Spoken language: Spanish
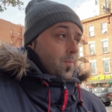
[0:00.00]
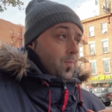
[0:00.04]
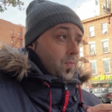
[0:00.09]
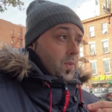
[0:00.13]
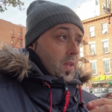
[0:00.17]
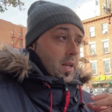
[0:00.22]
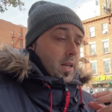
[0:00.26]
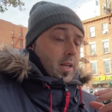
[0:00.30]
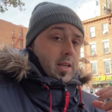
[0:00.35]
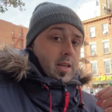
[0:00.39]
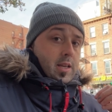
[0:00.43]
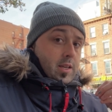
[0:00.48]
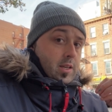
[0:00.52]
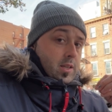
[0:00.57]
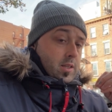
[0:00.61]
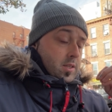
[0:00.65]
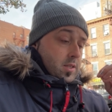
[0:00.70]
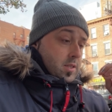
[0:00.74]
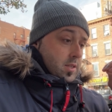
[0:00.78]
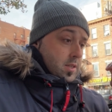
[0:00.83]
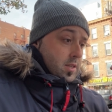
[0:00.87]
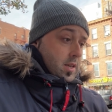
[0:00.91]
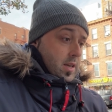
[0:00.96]

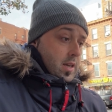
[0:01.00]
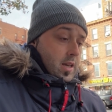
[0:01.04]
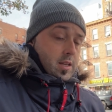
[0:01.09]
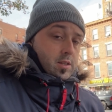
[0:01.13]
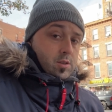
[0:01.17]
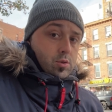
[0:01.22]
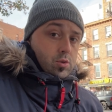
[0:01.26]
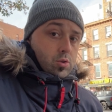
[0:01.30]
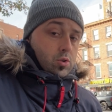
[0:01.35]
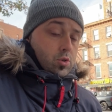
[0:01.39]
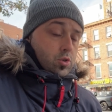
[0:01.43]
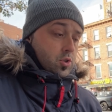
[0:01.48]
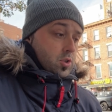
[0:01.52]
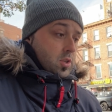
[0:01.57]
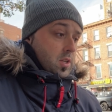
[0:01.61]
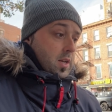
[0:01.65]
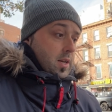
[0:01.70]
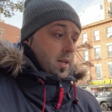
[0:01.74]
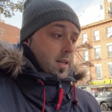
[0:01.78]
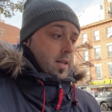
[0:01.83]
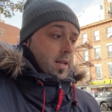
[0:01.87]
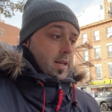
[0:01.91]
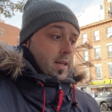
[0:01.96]
tenéis quesos,
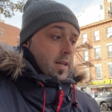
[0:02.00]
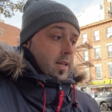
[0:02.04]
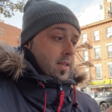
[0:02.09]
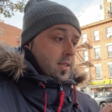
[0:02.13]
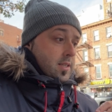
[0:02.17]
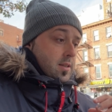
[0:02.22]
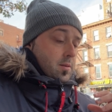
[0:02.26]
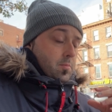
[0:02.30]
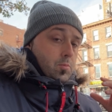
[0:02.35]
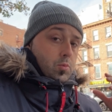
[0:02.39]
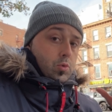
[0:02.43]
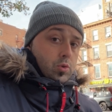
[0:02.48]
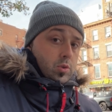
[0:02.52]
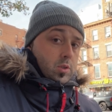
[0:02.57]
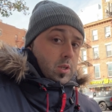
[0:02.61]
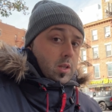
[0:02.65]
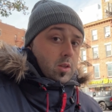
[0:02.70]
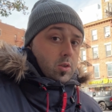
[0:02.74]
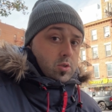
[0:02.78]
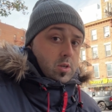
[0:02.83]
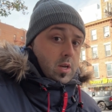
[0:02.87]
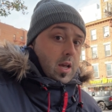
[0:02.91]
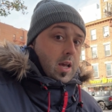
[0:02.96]
tenéis
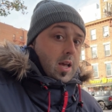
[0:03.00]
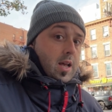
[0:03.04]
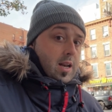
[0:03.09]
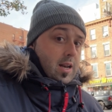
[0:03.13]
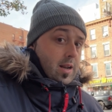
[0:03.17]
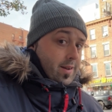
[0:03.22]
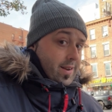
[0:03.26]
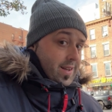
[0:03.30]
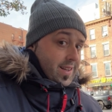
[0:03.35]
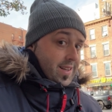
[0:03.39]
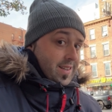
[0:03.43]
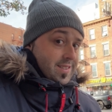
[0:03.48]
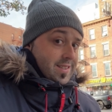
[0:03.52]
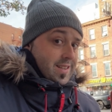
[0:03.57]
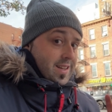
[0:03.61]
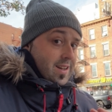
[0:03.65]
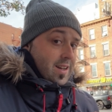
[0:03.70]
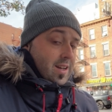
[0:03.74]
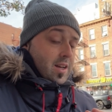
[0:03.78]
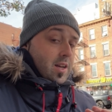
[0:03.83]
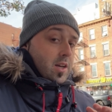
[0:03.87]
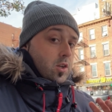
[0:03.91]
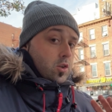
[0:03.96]
embutidos, la verdad que
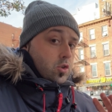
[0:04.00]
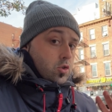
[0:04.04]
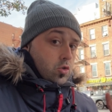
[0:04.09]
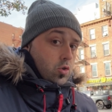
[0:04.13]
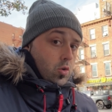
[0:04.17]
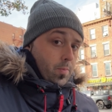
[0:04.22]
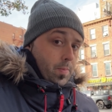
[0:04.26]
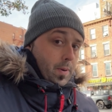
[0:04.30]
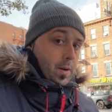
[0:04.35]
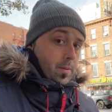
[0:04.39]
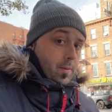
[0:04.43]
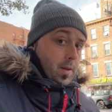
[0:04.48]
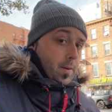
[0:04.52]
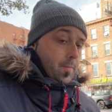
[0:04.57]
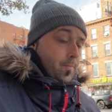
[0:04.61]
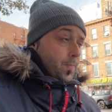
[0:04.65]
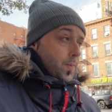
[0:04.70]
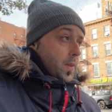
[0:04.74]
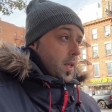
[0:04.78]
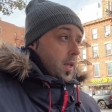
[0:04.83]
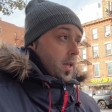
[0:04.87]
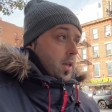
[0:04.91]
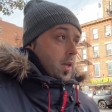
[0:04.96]
está súper bien
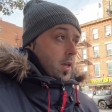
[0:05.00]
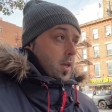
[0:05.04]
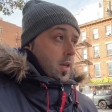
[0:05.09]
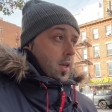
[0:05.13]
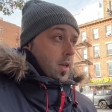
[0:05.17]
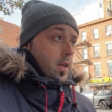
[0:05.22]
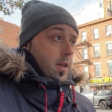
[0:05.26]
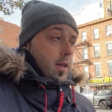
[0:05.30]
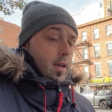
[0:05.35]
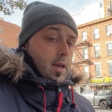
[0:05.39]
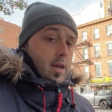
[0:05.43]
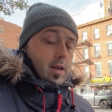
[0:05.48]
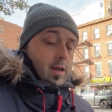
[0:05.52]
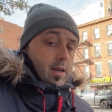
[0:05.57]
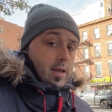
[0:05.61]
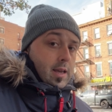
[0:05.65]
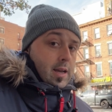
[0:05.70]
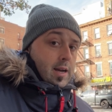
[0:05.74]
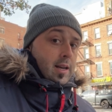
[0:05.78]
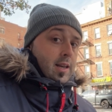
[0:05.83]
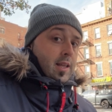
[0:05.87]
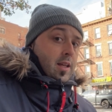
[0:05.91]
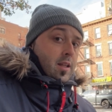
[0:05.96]
y en
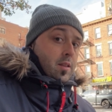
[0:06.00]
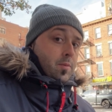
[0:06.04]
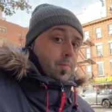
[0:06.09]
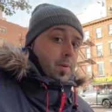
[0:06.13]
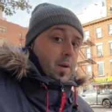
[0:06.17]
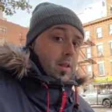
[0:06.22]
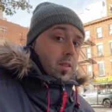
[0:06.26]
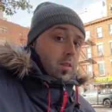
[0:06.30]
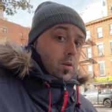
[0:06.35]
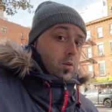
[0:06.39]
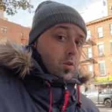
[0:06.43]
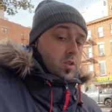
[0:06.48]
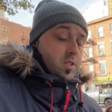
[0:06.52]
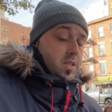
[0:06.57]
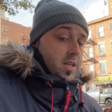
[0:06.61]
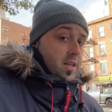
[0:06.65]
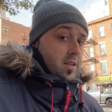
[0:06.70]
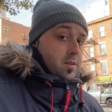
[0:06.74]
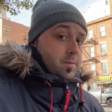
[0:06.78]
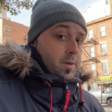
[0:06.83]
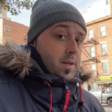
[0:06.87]
calidad-precio. Sí que es